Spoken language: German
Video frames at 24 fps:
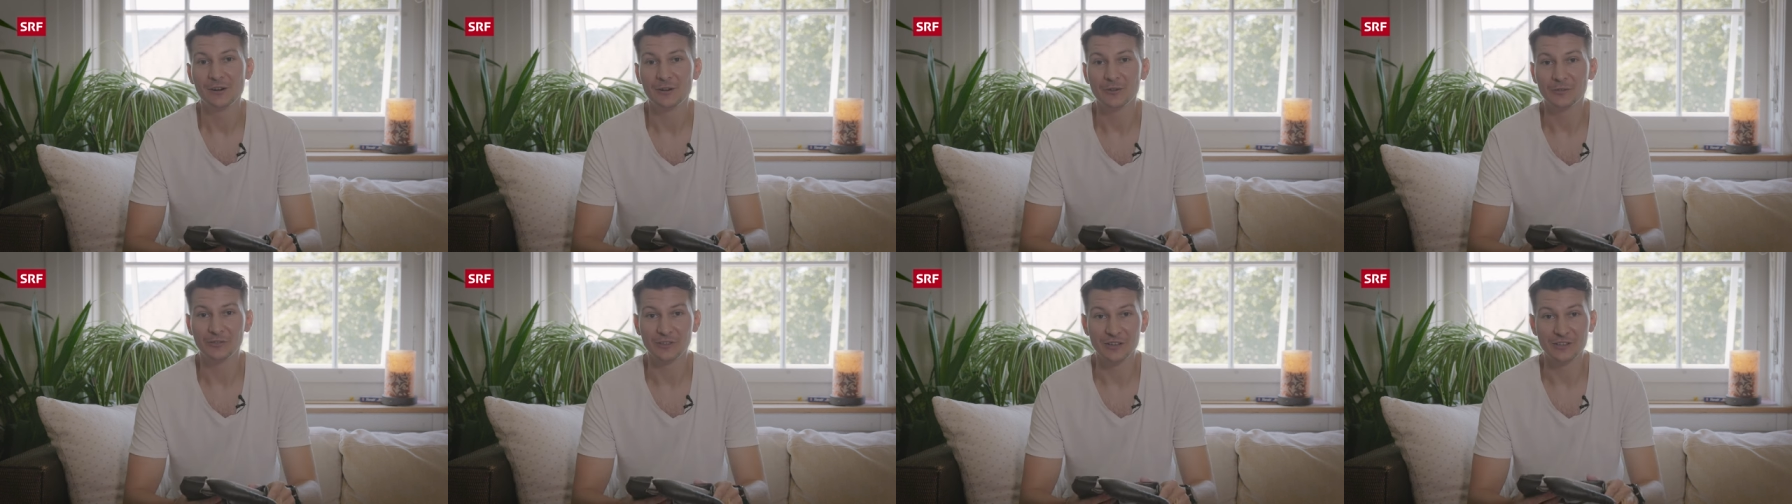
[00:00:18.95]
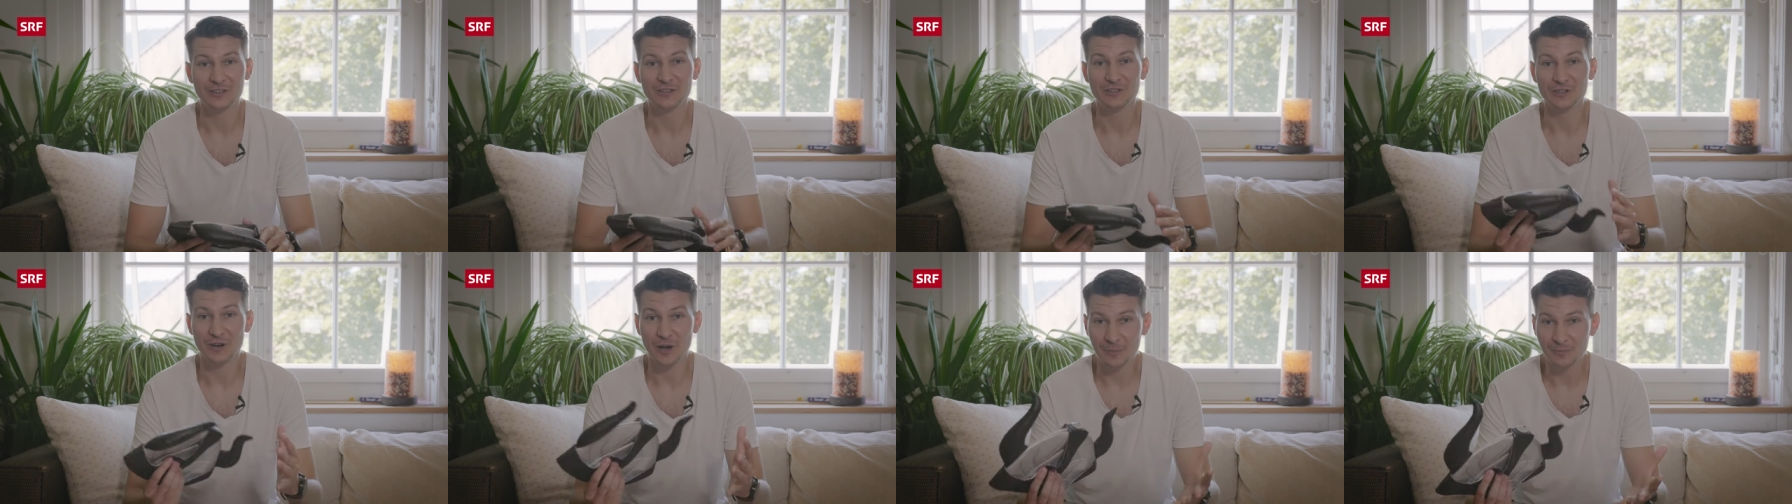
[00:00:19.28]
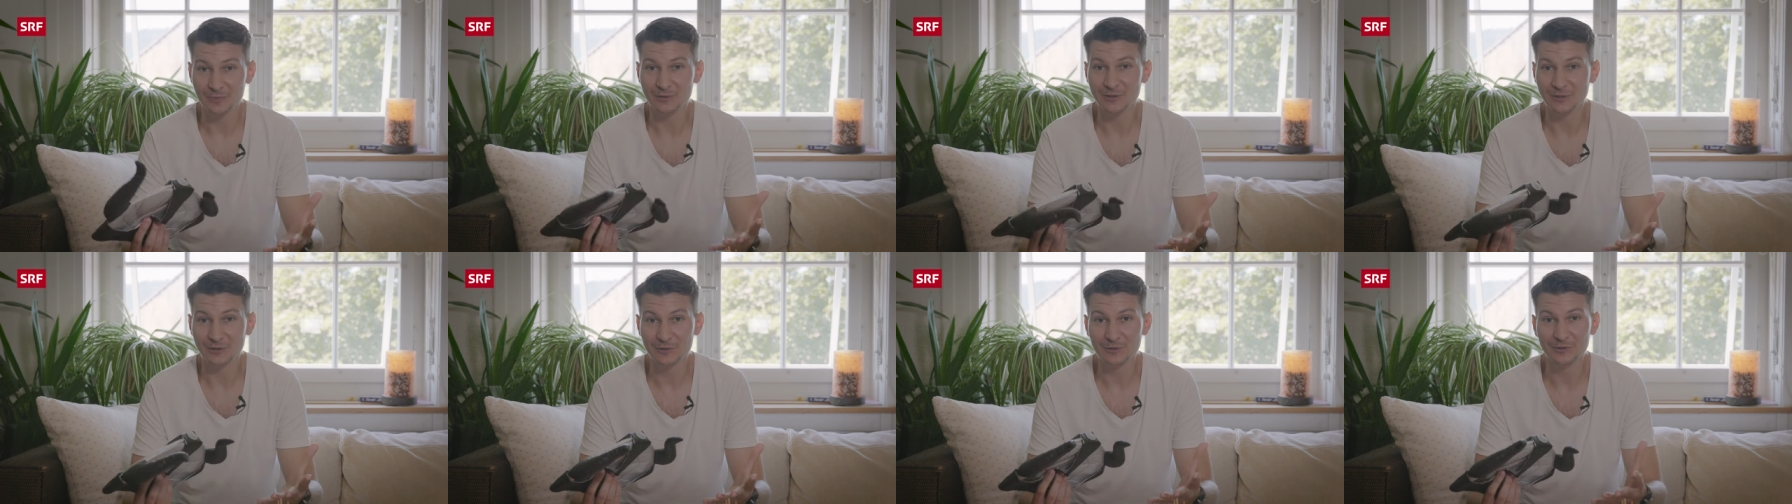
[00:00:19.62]
Und das ist
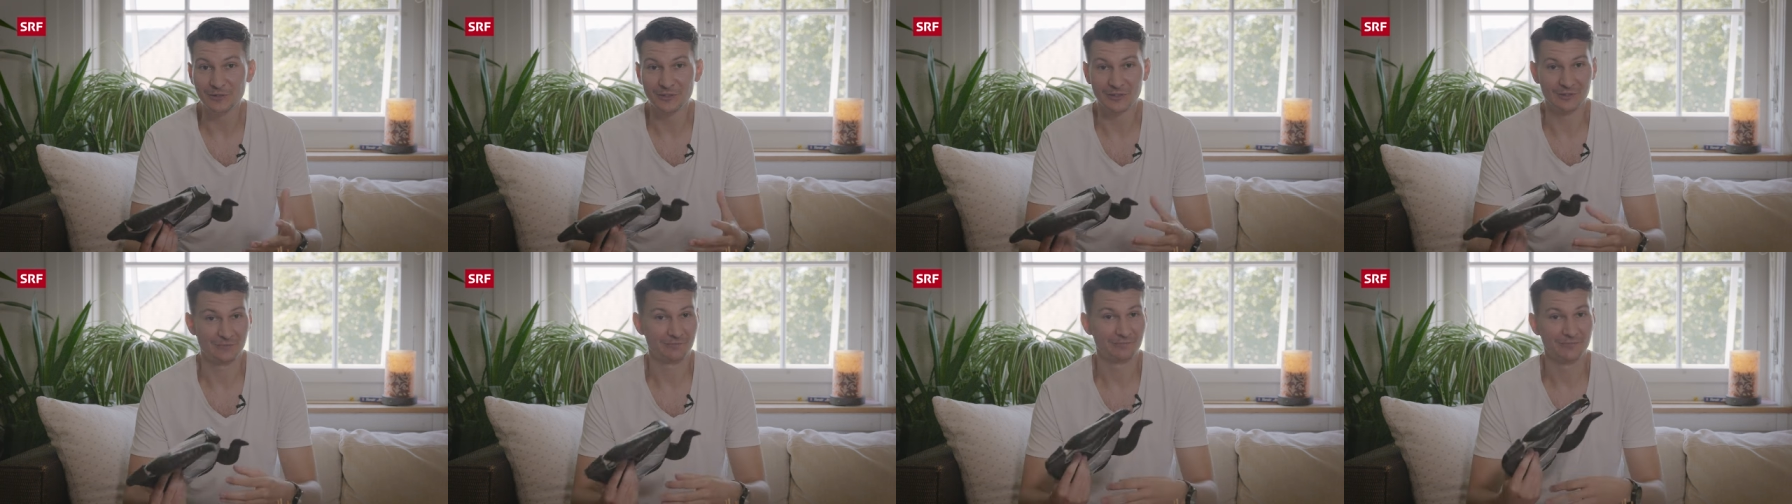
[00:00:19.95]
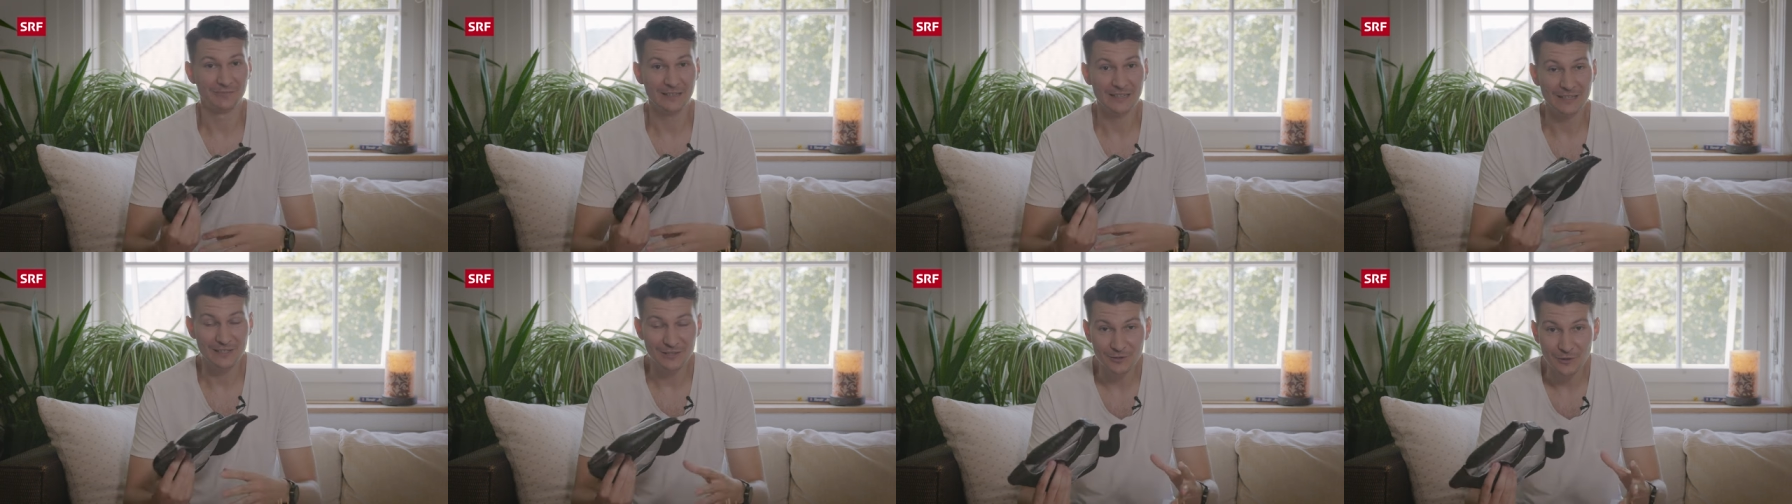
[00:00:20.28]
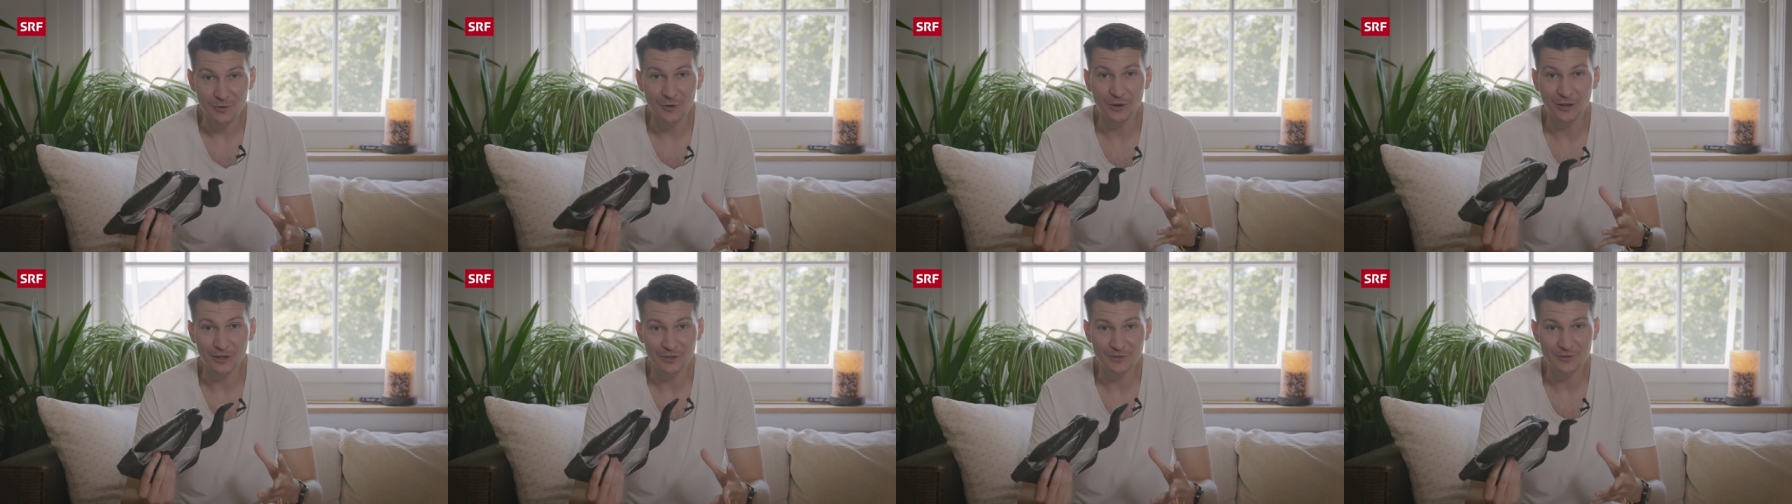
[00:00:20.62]
absolut
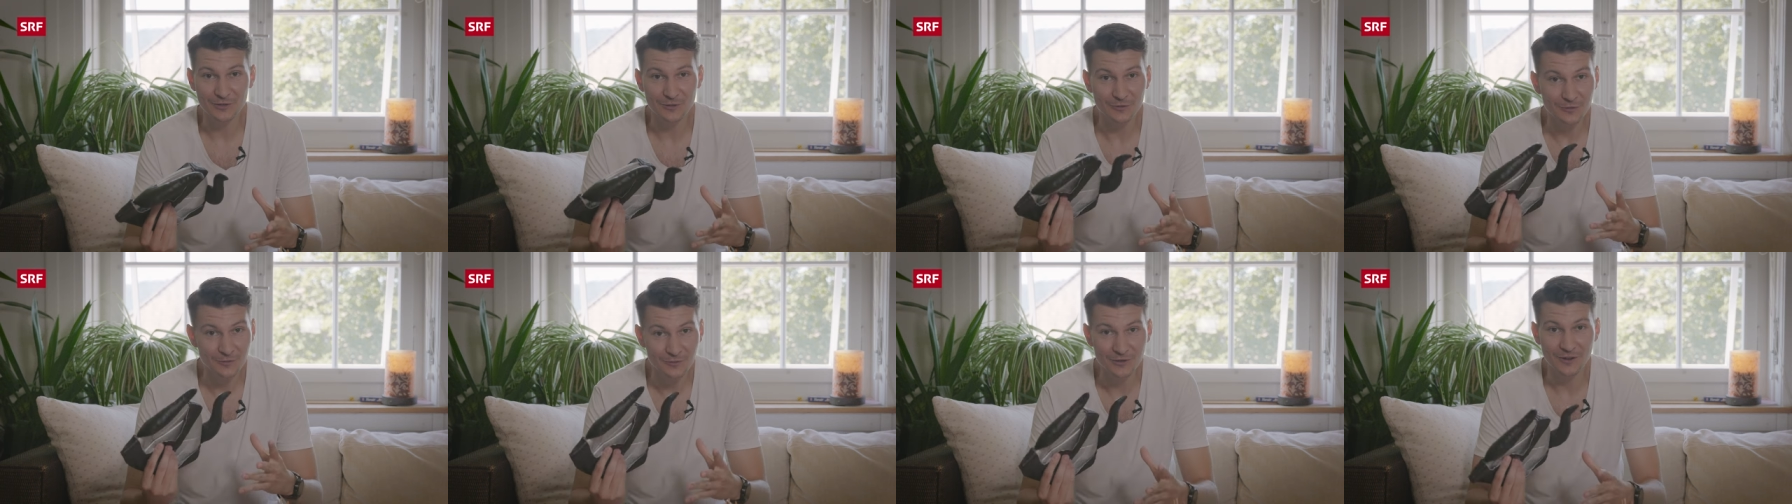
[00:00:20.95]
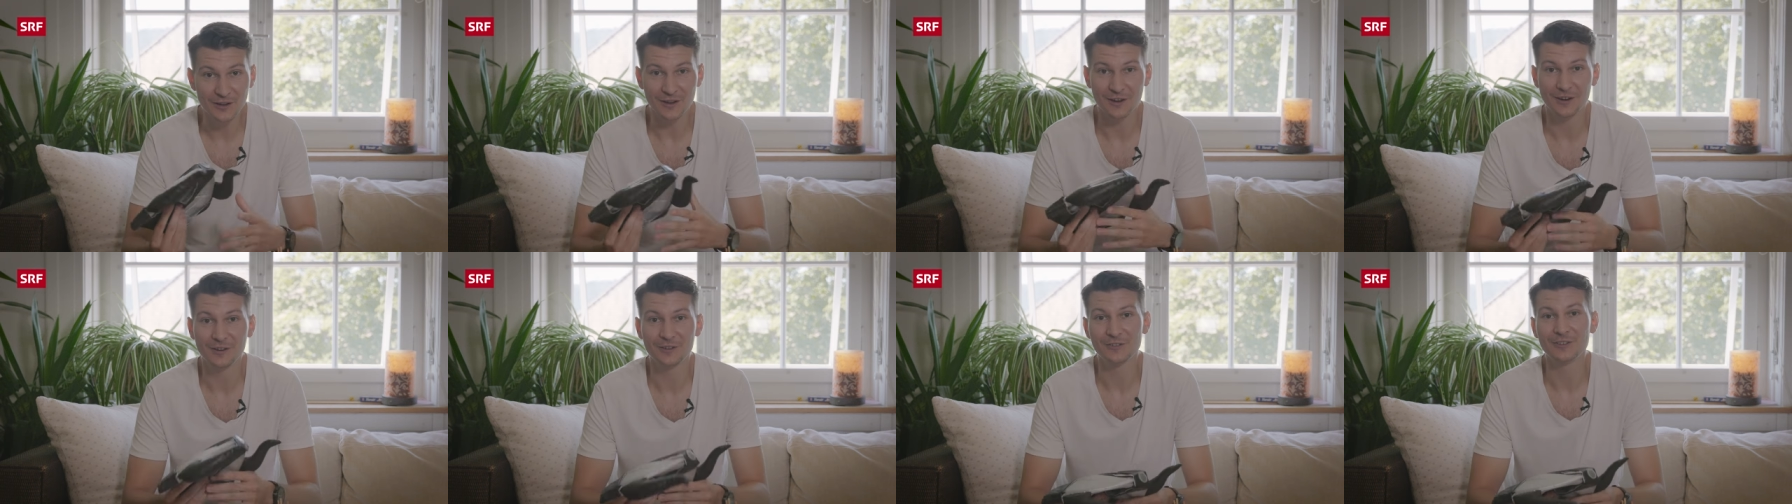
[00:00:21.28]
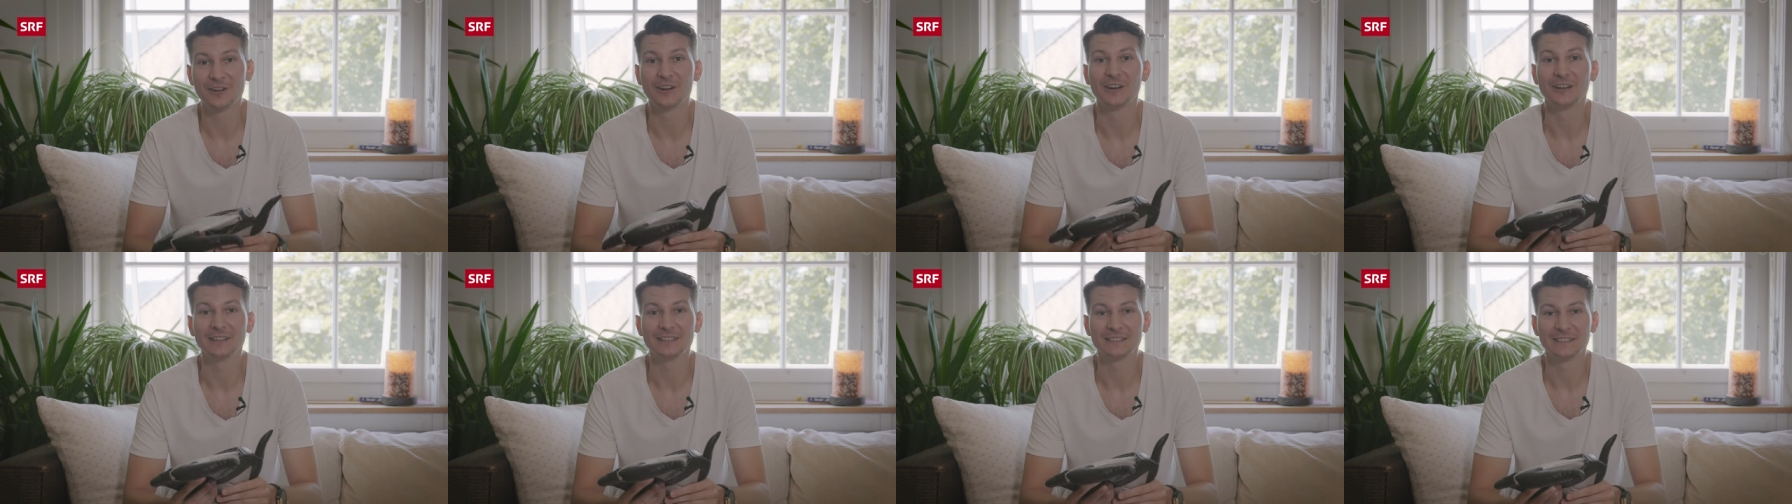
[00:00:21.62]
historisch
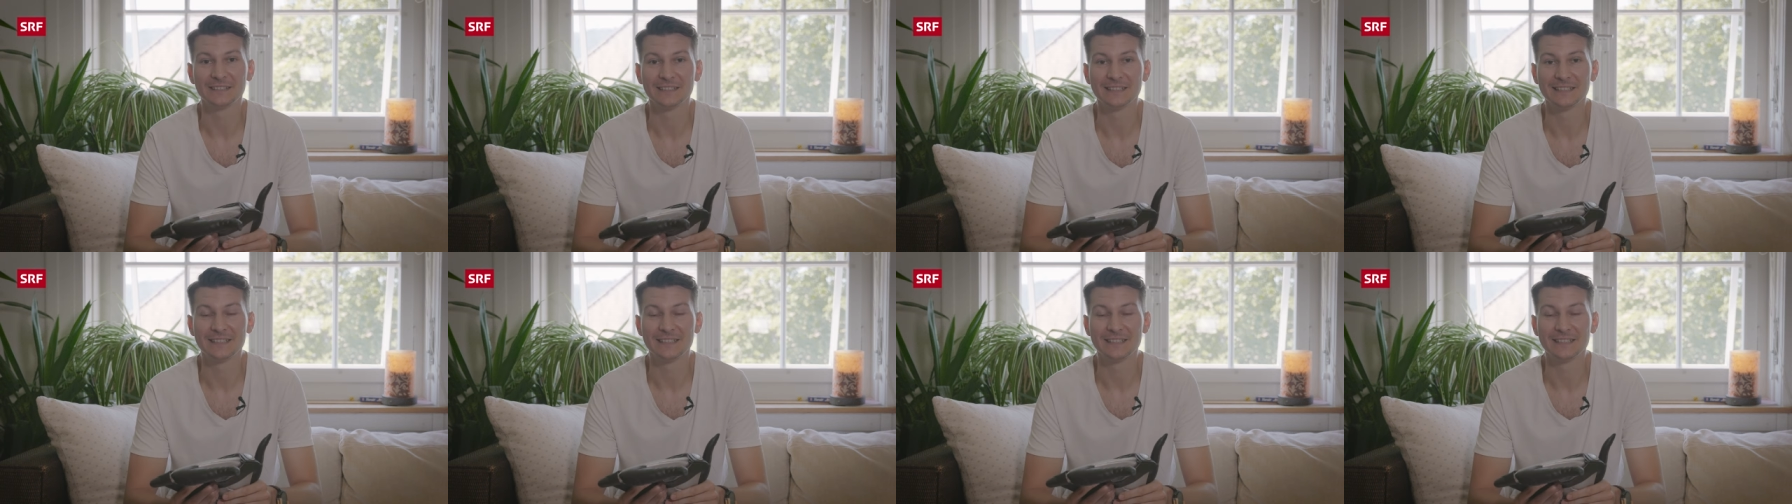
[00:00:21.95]
unakkurat.